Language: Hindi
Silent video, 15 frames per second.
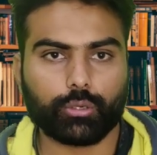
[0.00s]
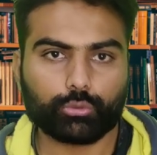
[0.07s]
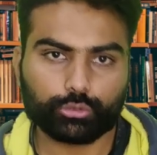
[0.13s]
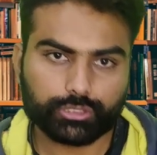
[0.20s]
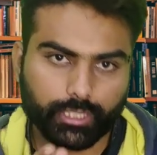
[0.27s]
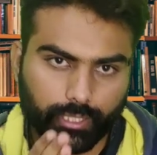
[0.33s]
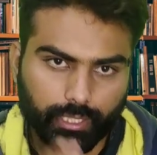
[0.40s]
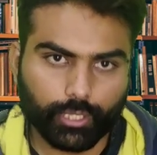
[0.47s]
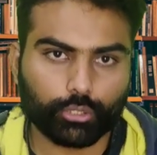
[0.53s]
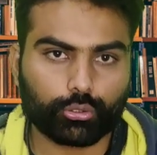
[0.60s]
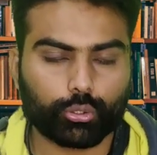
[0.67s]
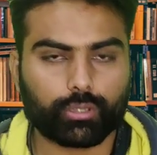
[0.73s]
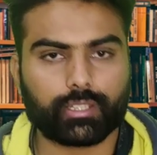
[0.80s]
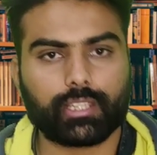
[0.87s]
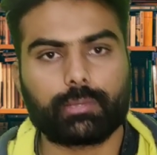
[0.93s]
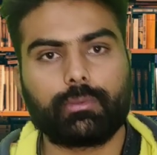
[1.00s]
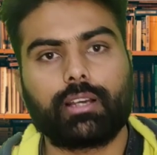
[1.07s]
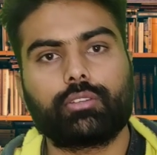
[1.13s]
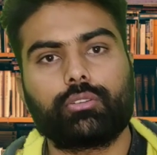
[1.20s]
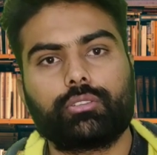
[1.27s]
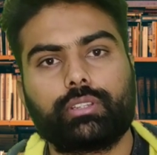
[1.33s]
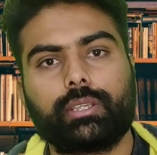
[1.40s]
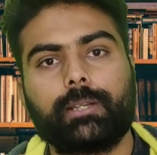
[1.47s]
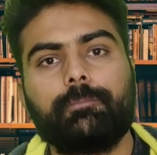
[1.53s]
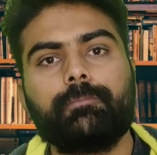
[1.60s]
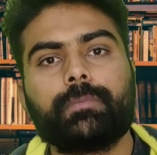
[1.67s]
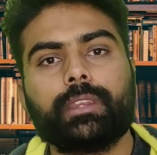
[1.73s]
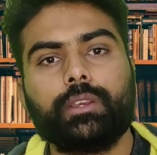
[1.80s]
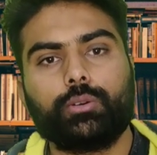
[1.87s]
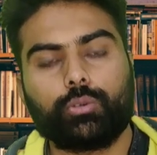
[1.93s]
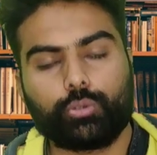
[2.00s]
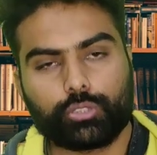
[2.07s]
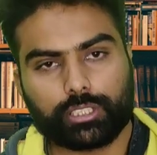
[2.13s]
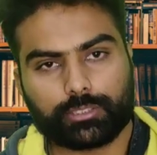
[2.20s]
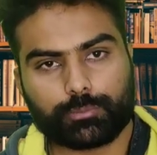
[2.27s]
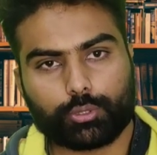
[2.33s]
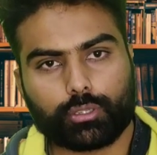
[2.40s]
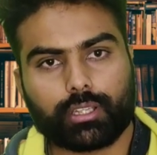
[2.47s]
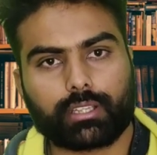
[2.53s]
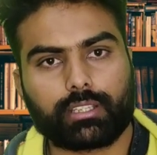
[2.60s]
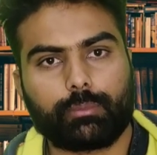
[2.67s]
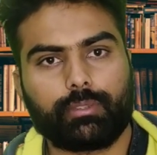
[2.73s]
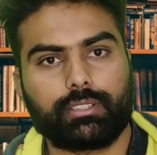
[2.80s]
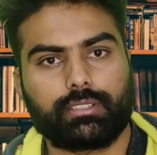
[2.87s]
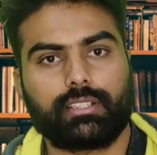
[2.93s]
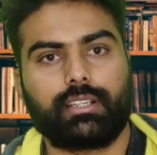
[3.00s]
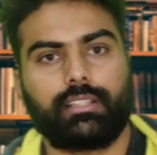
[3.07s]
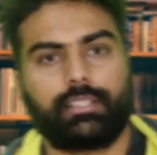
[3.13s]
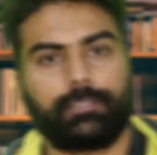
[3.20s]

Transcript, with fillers: जहाँ उसी इंडिया को तोड़ने की बात होती है उन्हें सपोर्ट करता भी नज़र